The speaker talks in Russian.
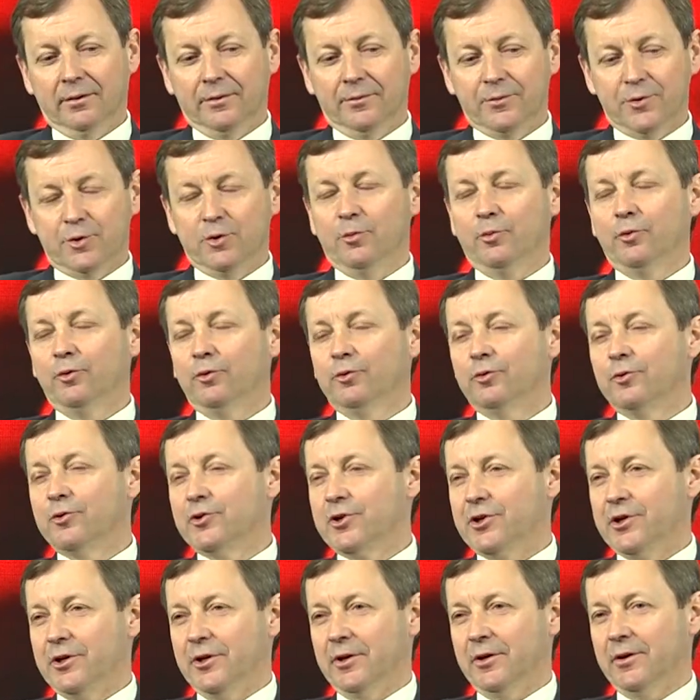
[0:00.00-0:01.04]
все
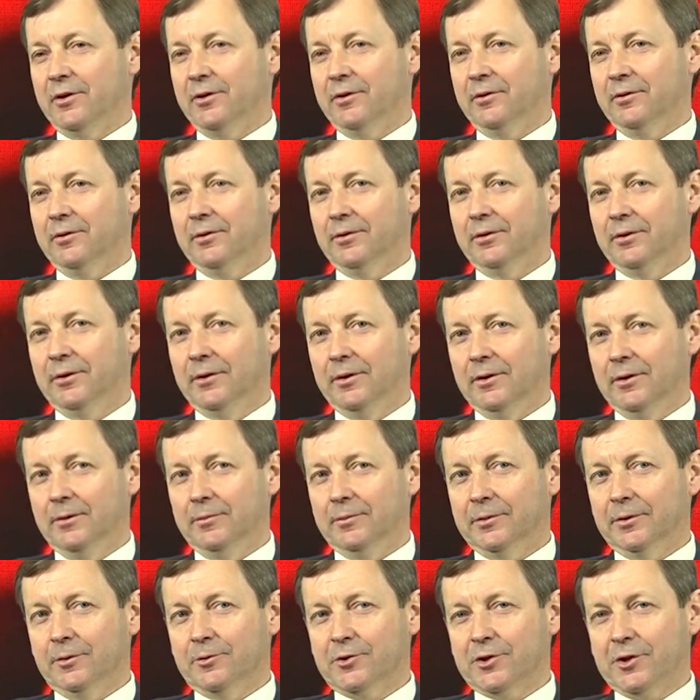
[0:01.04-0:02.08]
будущее.
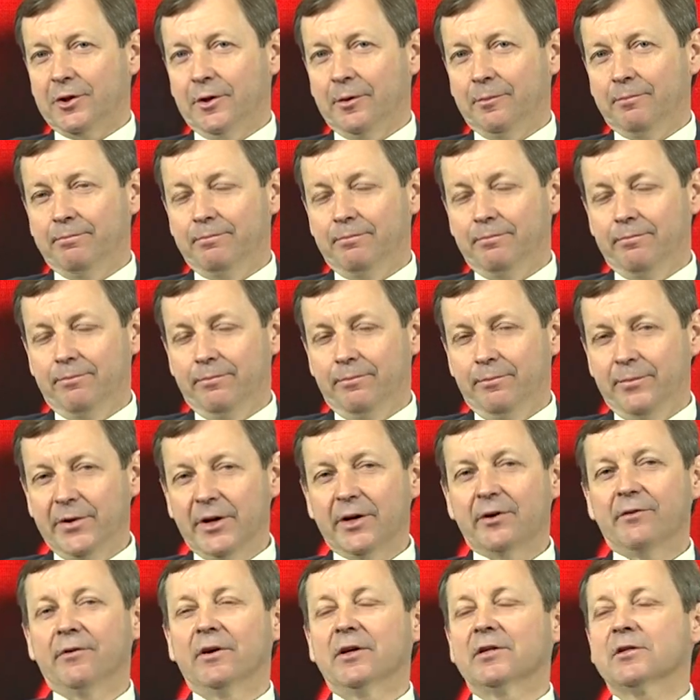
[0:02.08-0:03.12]
Потому что
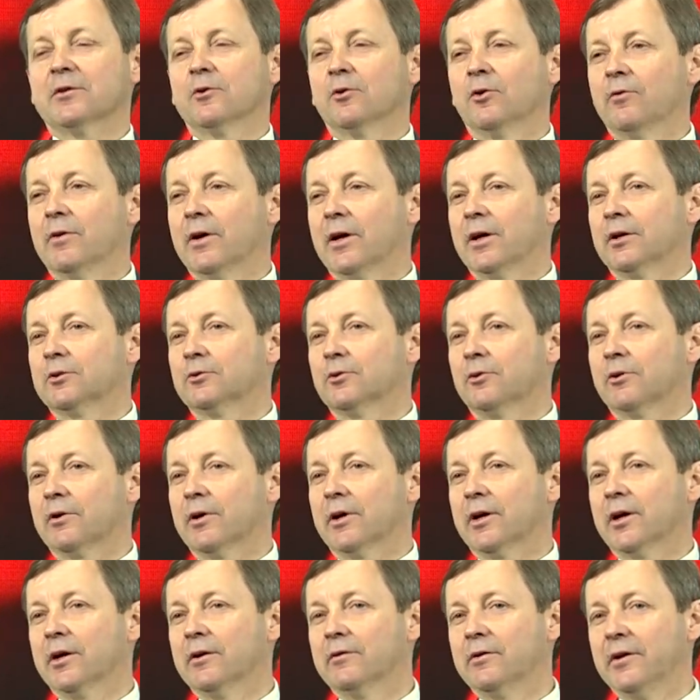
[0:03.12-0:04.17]
первое слово, которое
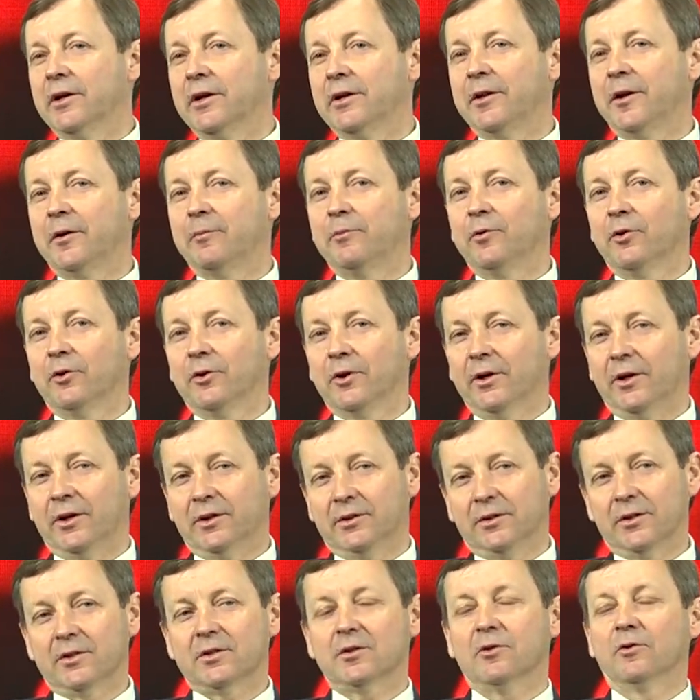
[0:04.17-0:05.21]
говорит ребенок,
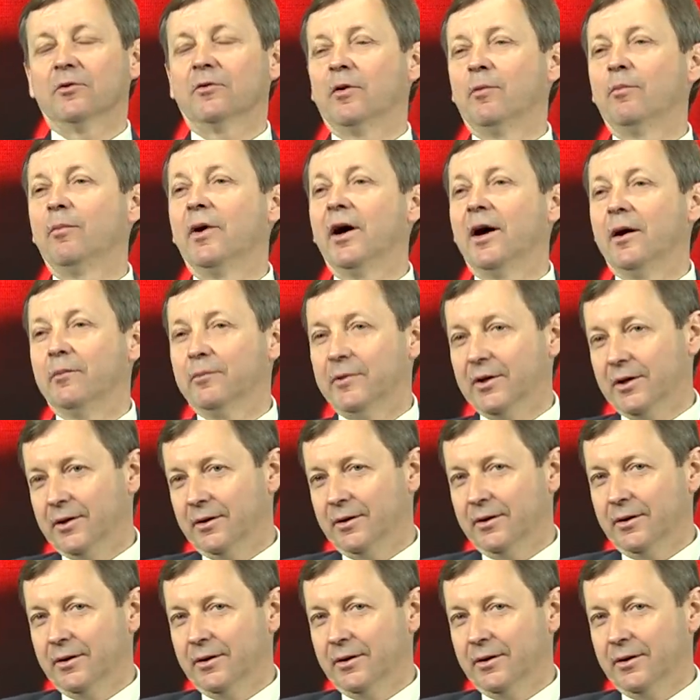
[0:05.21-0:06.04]
это слово «мама»